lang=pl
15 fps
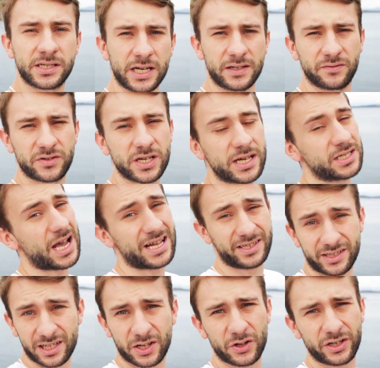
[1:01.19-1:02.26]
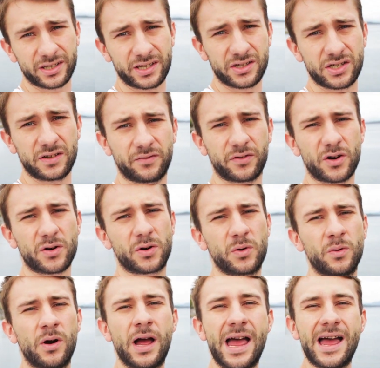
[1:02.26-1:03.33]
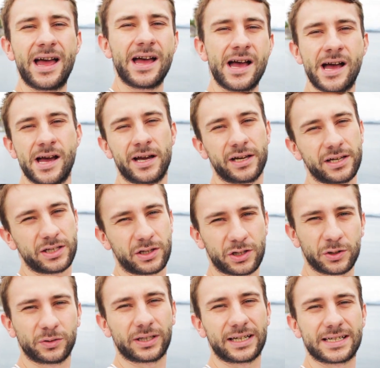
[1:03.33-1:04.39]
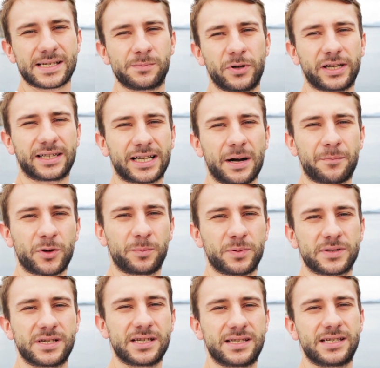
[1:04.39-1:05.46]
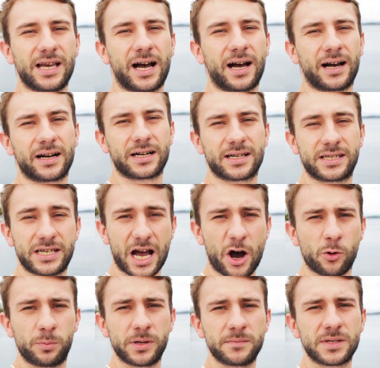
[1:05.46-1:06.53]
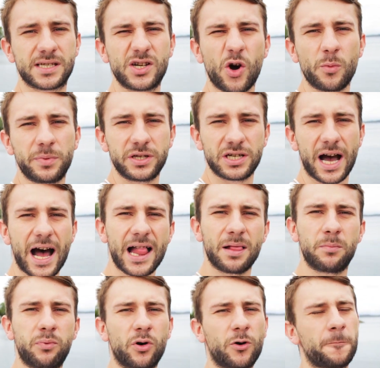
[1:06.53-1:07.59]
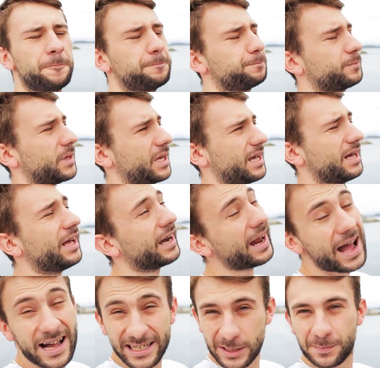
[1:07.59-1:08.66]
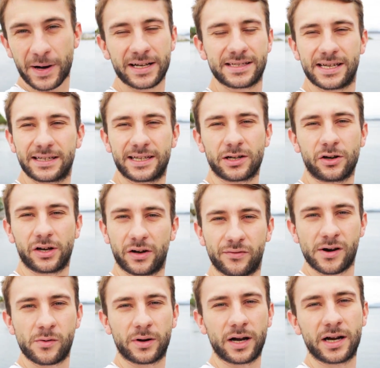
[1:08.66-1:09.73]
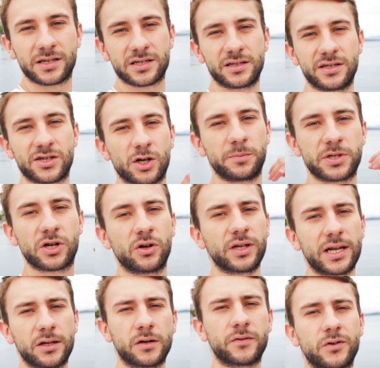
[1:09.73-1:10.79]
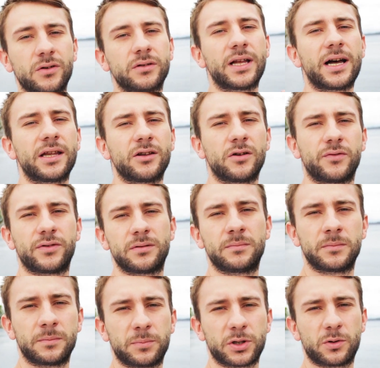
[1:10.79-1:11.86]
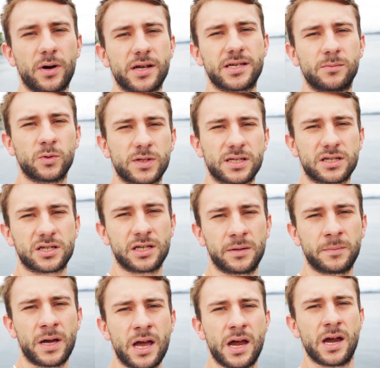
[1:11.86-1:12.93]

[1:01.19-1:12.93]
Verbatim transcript: dzień w dzień, a nie tylko jeden dzień w roku. I tutaj jest moja taka propozycja. Chciałbym zrobić albo reanimację tego kawałka, czyli zrobić go na nowo, na nowym podkładzie muzycznym,